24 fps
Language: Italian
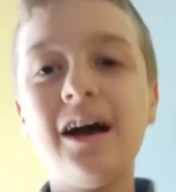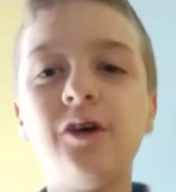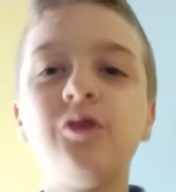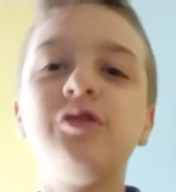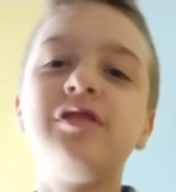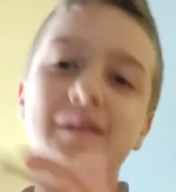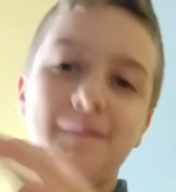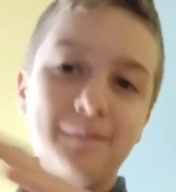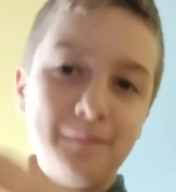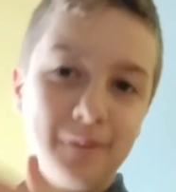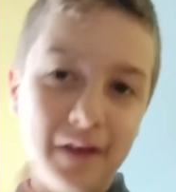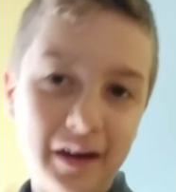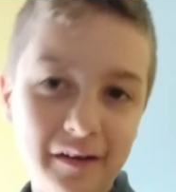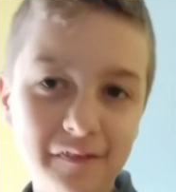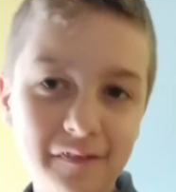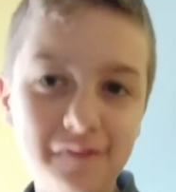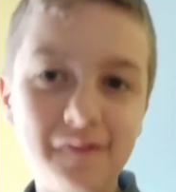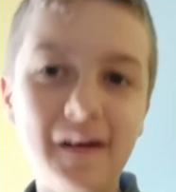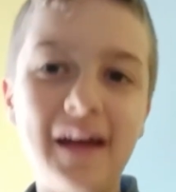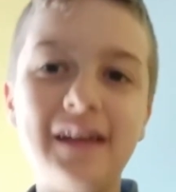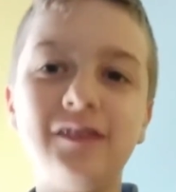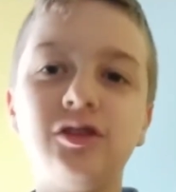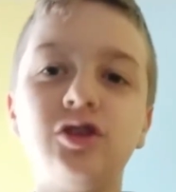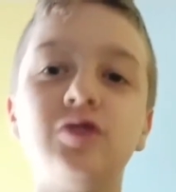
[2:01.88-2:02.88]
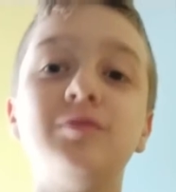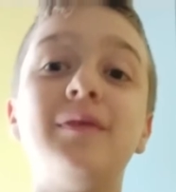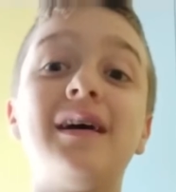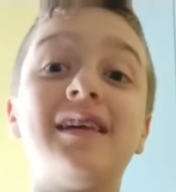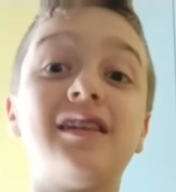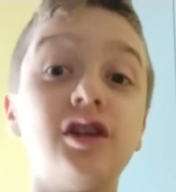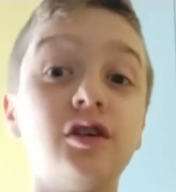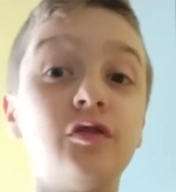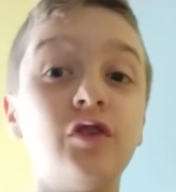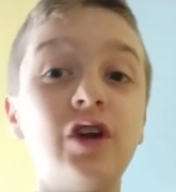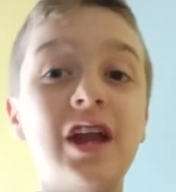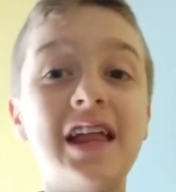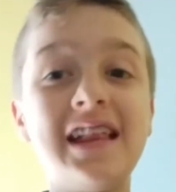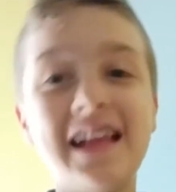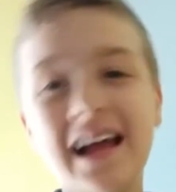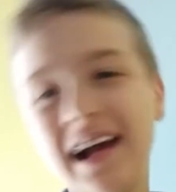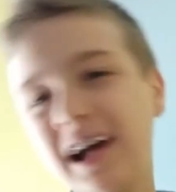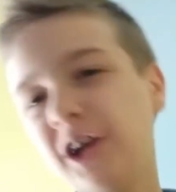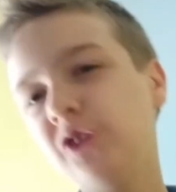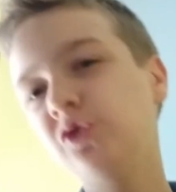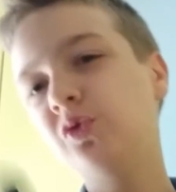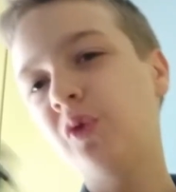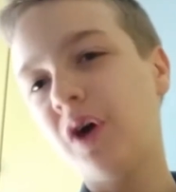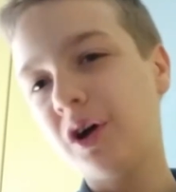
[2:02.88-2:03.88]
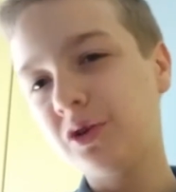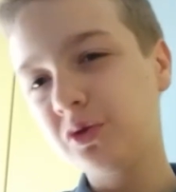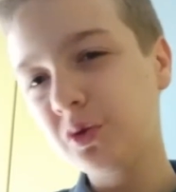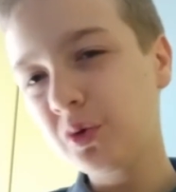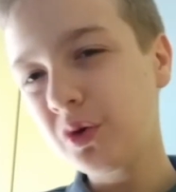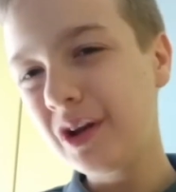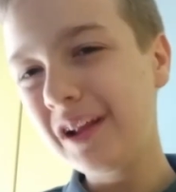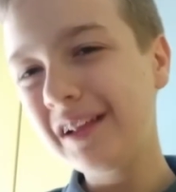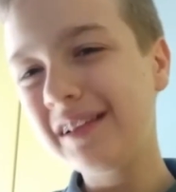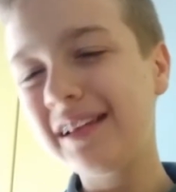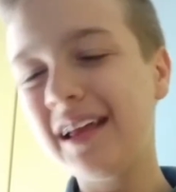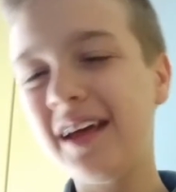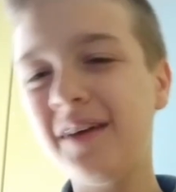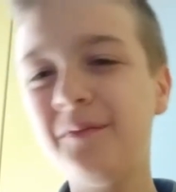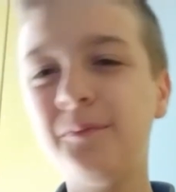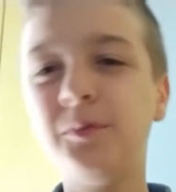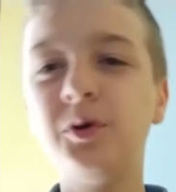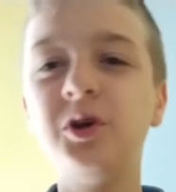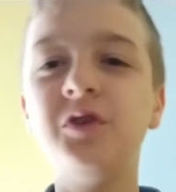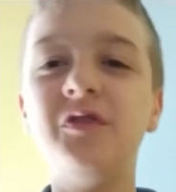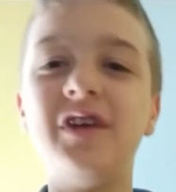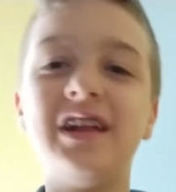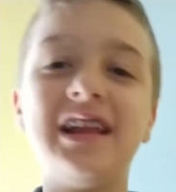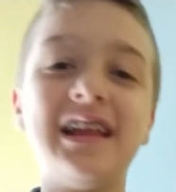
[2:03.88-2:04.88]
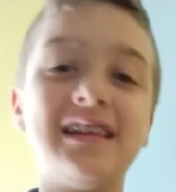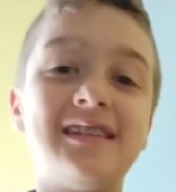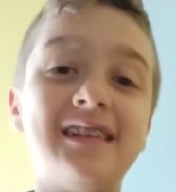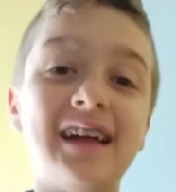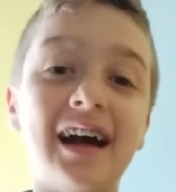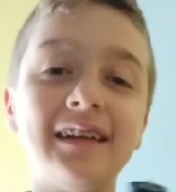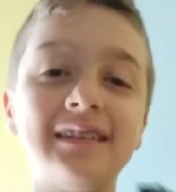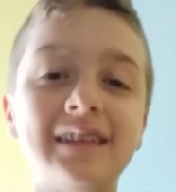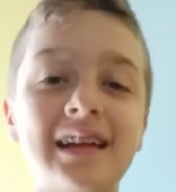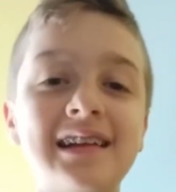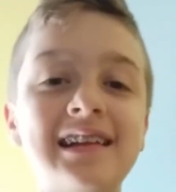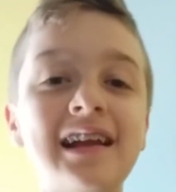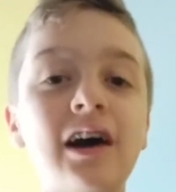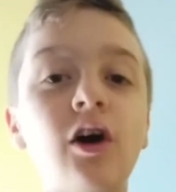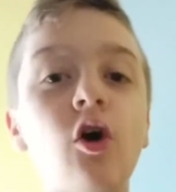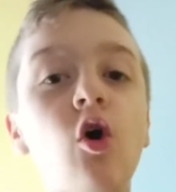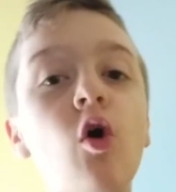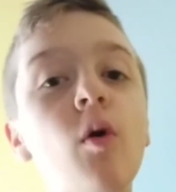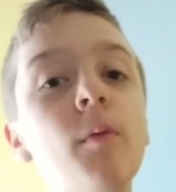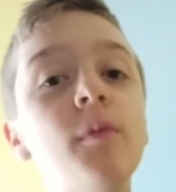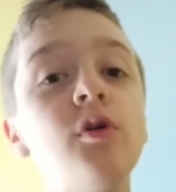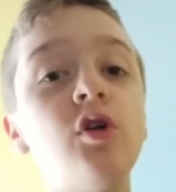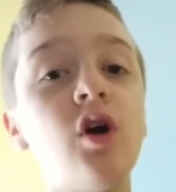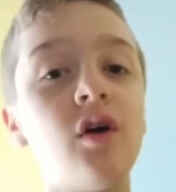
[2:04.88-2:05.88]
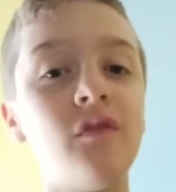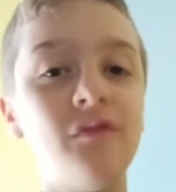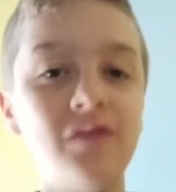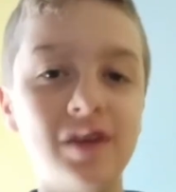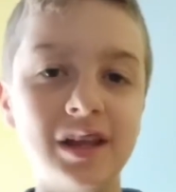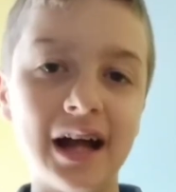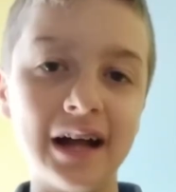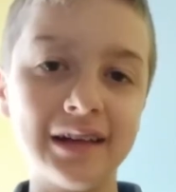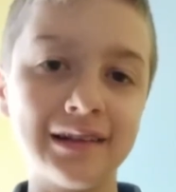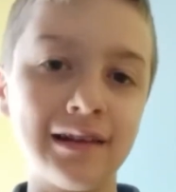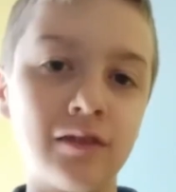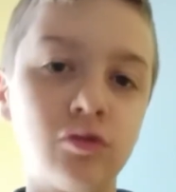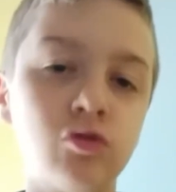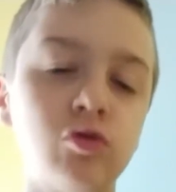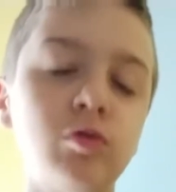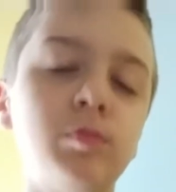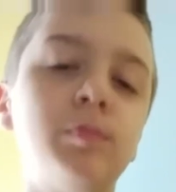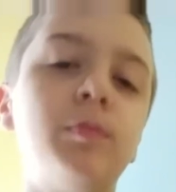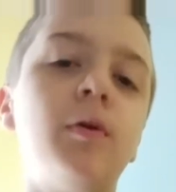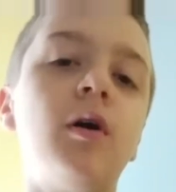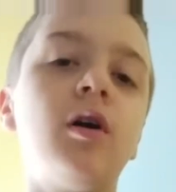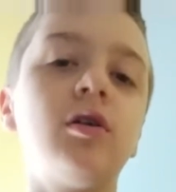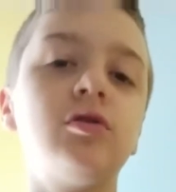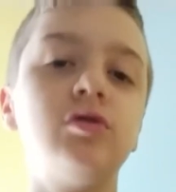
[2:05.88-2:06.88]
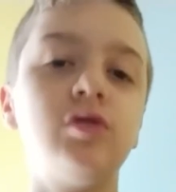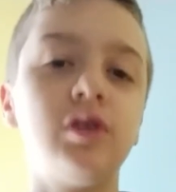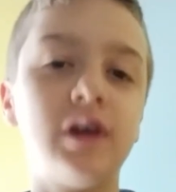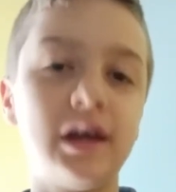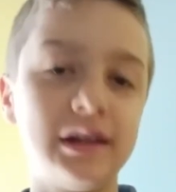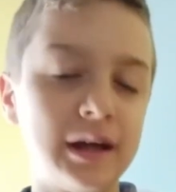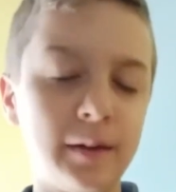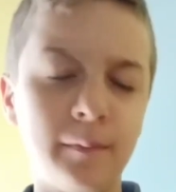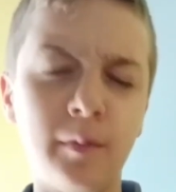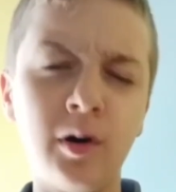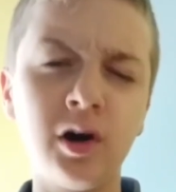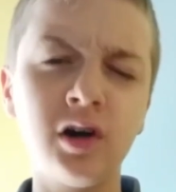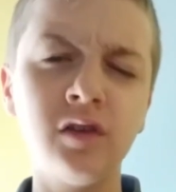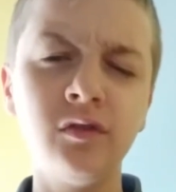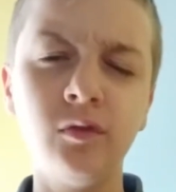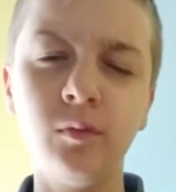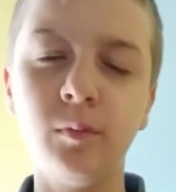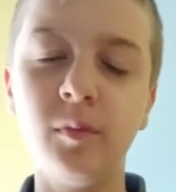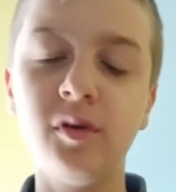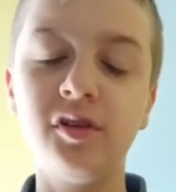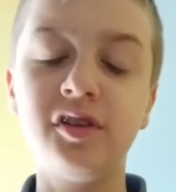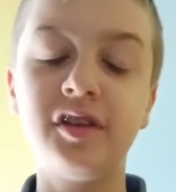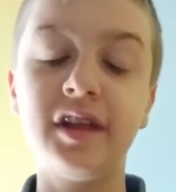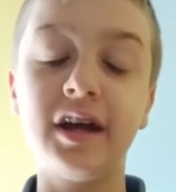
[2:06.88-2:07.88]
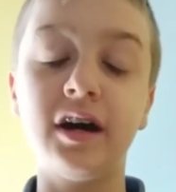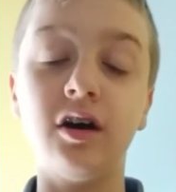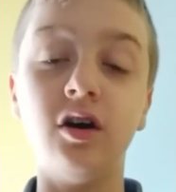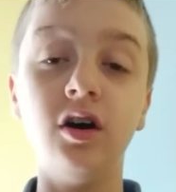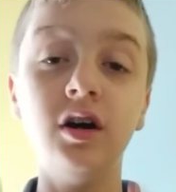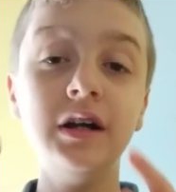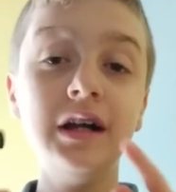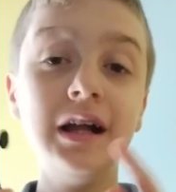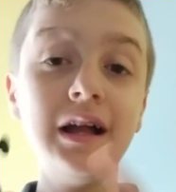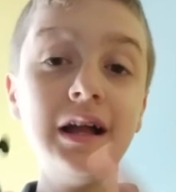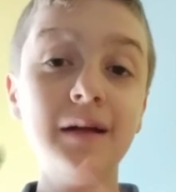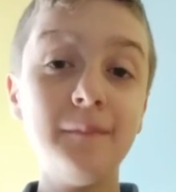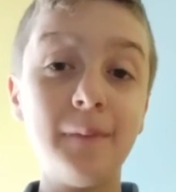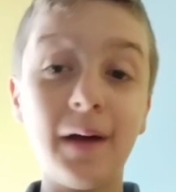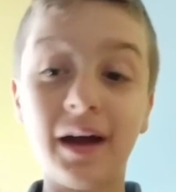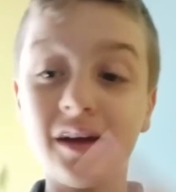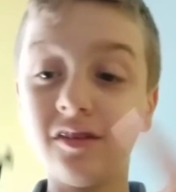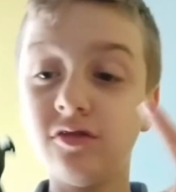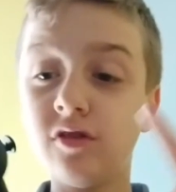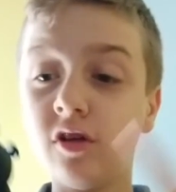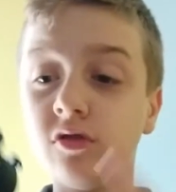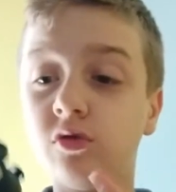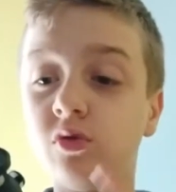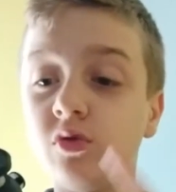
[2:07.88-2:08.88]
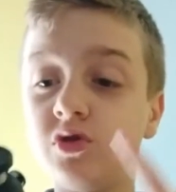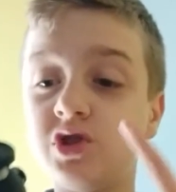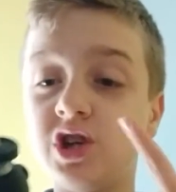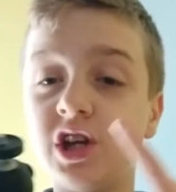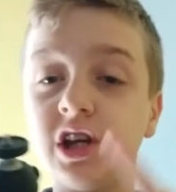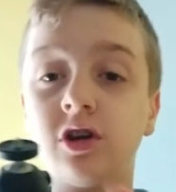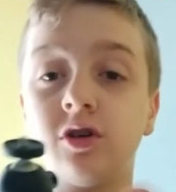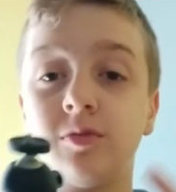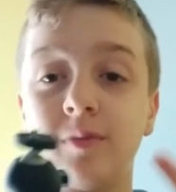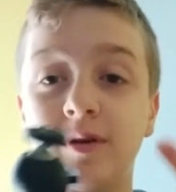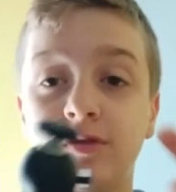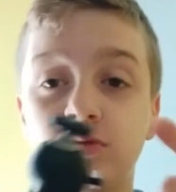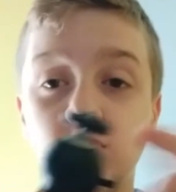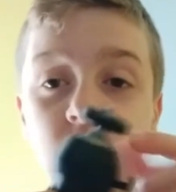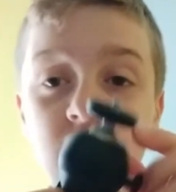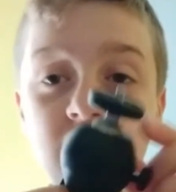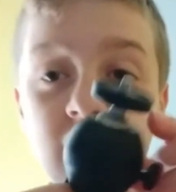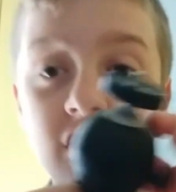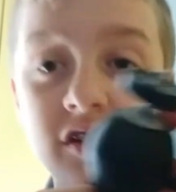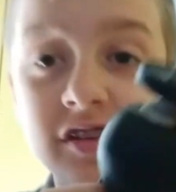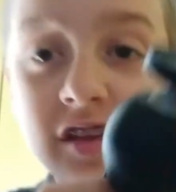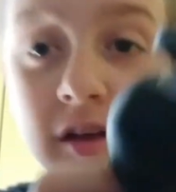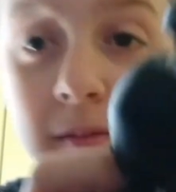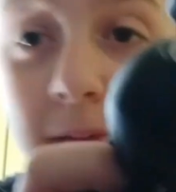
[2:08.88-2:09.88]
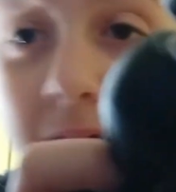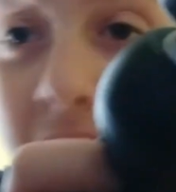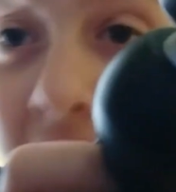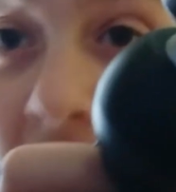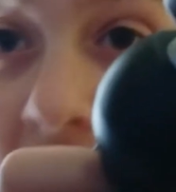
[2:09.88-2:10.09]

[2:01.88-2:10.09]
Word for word: così, perfetto, ma se lo volete anche duraturo nel tempo dovete stare attenti a come lo avvitate al supporto che tra poco vi mostrerò, perché sennò succede come è successo a me